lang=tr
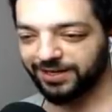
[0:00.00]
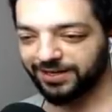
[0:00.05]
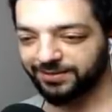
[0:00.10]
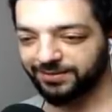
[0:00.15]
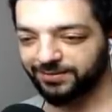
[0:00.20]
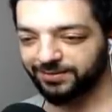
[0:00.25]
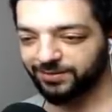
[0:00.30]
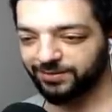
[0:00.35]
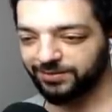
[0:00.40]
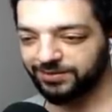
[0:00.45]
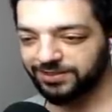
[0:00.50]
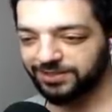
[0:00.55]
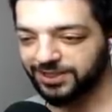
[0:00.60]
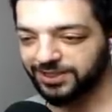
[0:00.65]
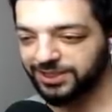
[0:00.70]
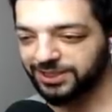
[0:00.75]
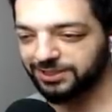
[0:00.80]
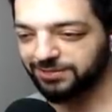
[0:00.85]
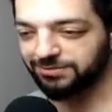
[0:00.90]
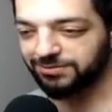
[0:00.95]
bu bak.
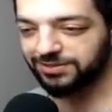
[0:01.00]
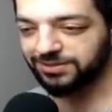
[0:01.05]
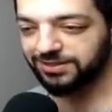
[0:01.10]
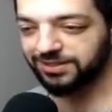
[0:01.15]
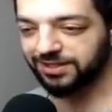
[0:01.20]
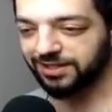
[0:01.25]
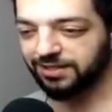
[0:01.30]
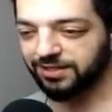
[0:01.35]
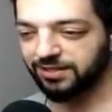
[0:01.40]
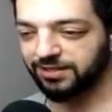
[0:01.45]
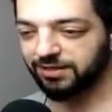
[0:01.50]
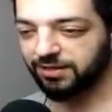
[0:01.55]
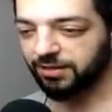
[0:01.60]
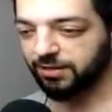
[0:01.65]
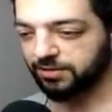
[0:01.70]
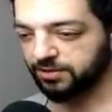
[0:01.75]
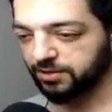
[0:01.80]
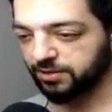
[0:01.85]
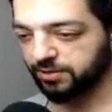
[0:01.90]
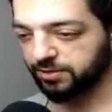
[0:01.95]
Gel buraya.
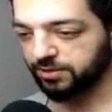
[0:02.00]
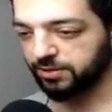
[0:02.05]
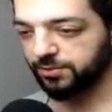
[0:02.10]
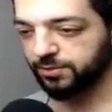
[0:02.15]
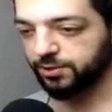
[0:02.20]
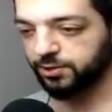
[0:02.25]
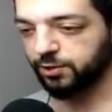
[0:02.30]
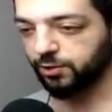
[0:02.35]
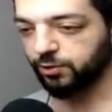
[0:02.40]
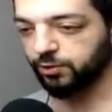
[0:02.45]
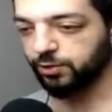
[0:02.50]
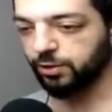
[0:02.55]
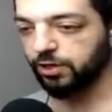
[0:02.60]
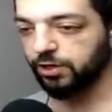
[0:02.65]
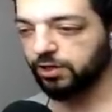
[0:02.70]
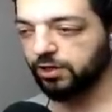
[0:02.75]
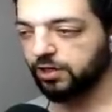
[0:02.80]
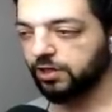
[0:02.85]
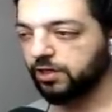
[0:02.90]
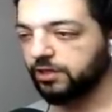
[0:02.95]
Aha sırtına bir şey oldu.
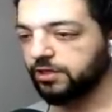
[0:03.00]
